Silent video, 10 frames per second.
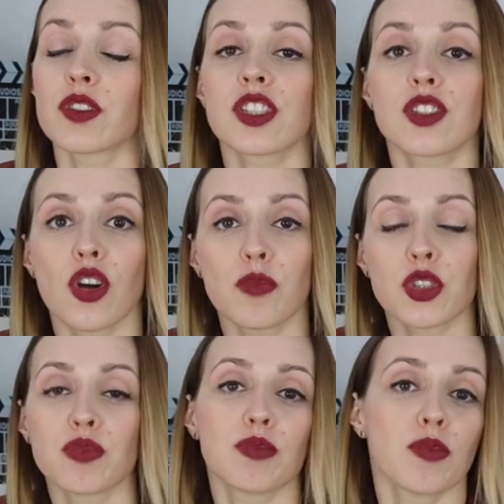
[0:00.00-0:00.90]
więc to
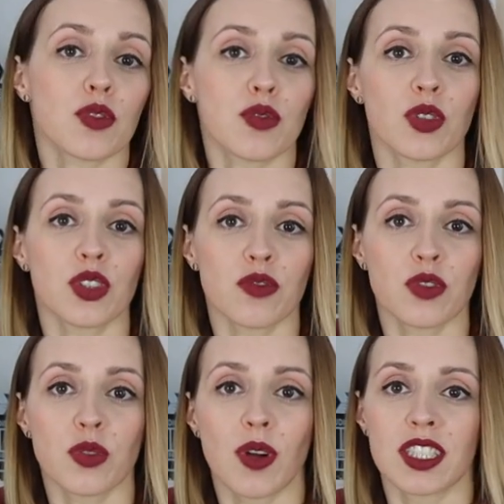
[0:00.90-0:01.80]
musimy po prostu
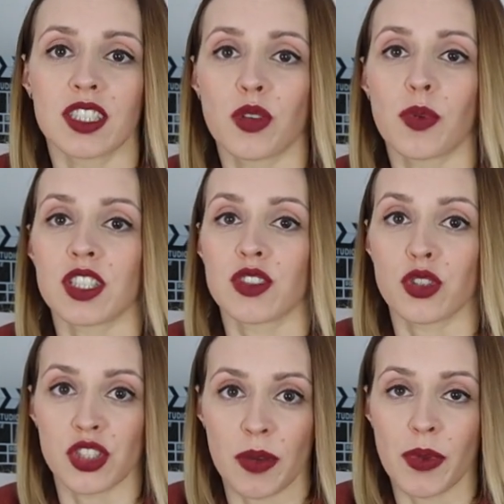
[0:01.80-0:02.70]
indywidualnie dobrać
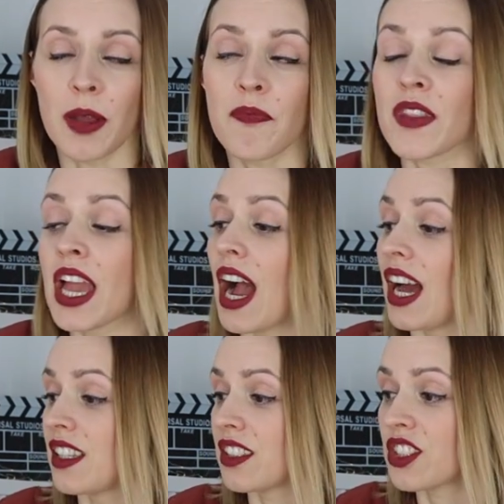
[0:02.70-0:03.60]
do siebie,
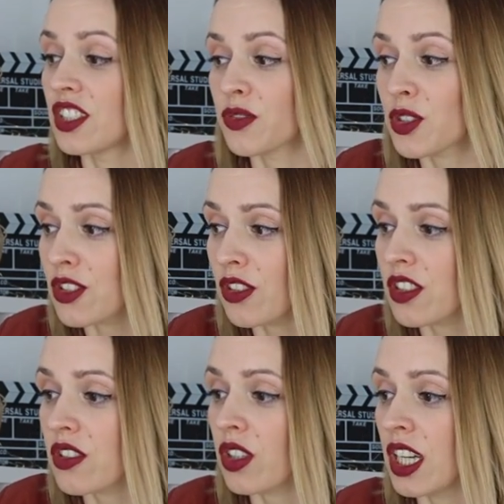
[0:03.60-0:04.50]
ale jeżeli wszystko
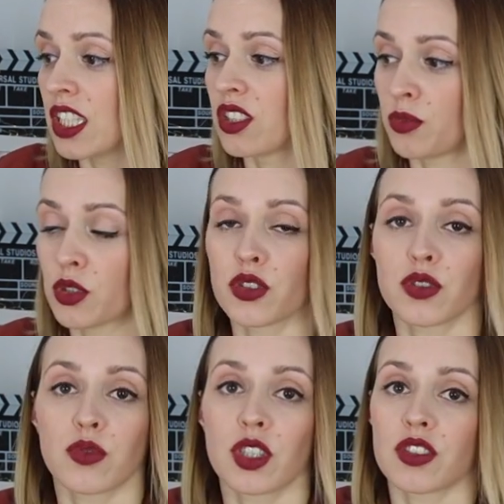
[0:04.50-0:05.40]
jest ok i dobrze się
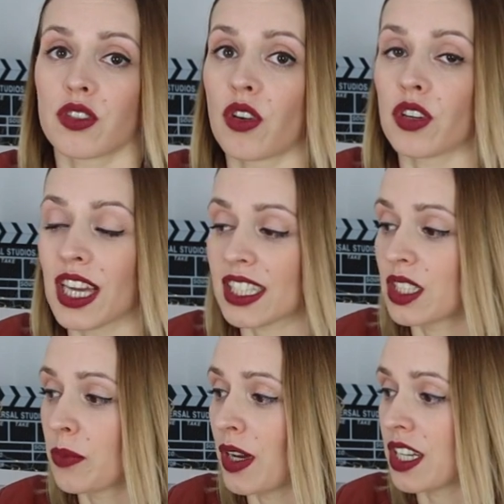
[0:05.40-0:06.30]
czujesz, to jak
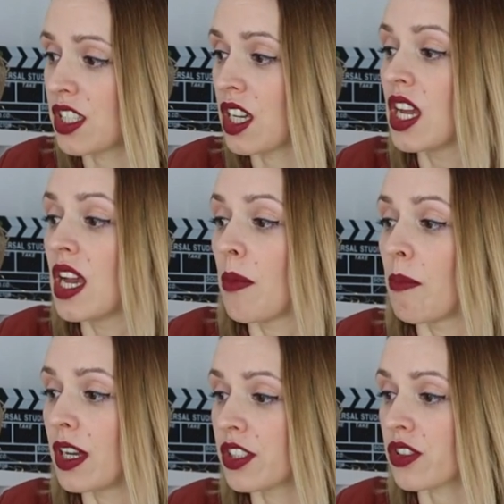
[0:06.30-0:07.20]
najbardziej
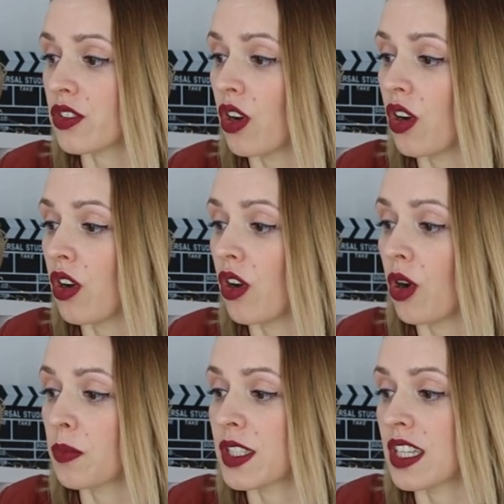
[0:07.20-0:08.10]
będzie to
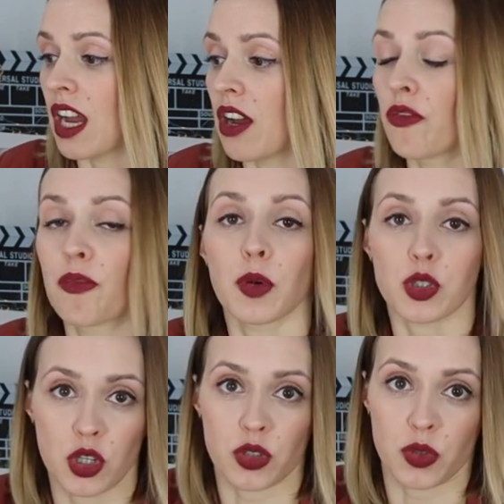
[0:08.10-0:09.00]
opcja w
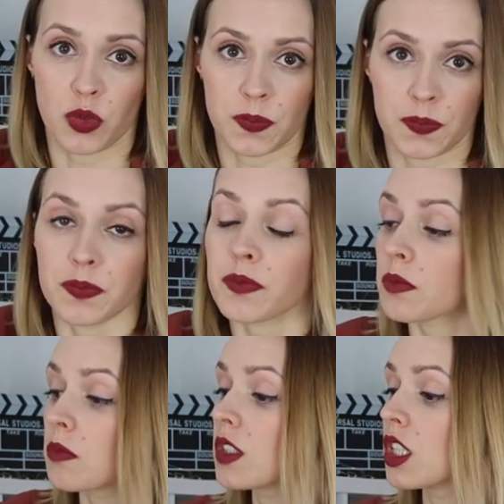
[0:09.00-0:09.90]
porządku.
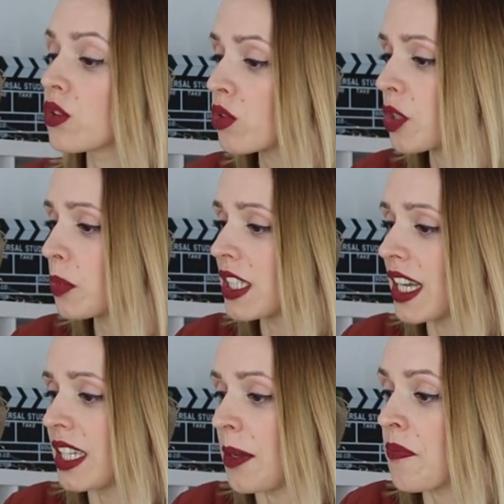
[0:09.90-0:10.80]
Drugie
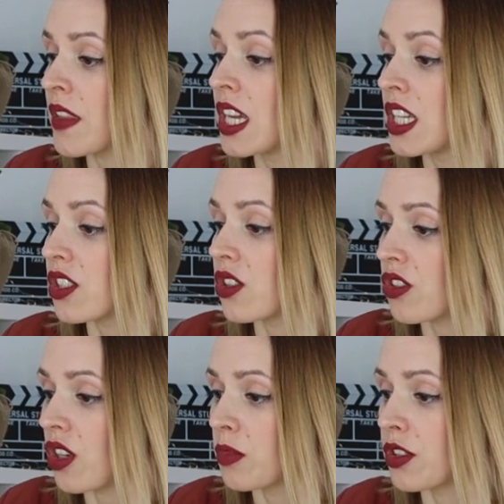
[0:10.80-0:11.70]
pytanie. Co
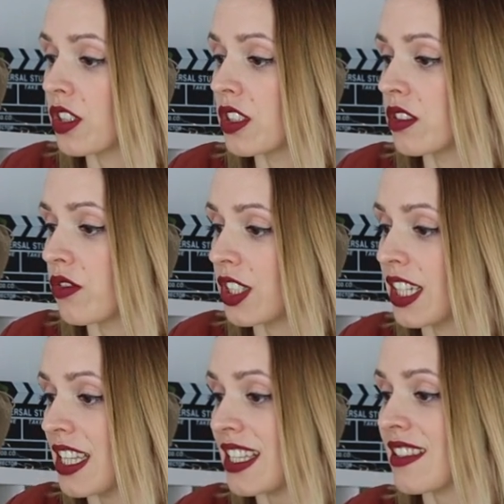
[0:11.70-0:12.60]
zrobić, kiedy
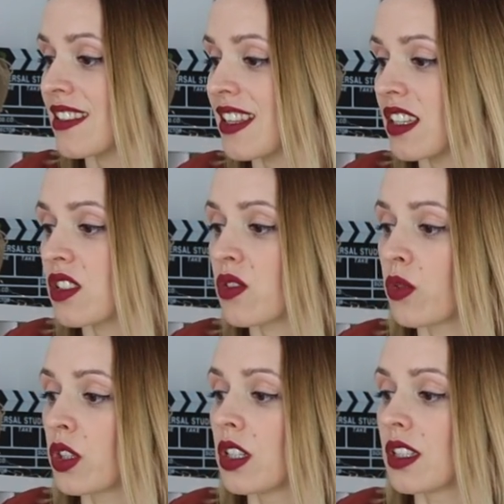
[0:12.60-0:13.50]
dotyka nas
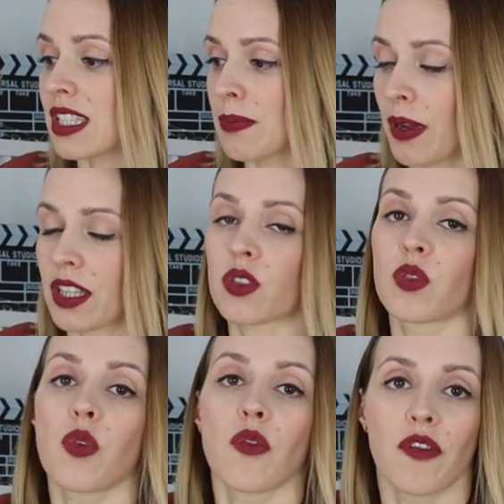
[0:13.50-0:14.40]
zastój
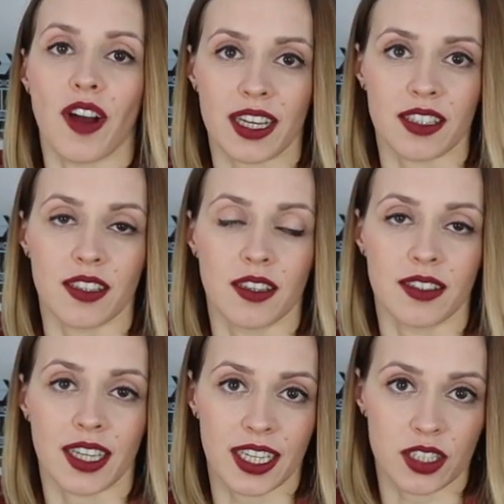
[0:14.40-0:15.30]
spadku wagi
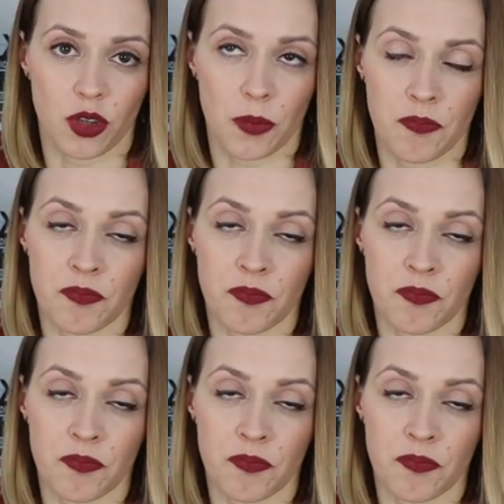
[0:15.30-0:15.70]
na keto?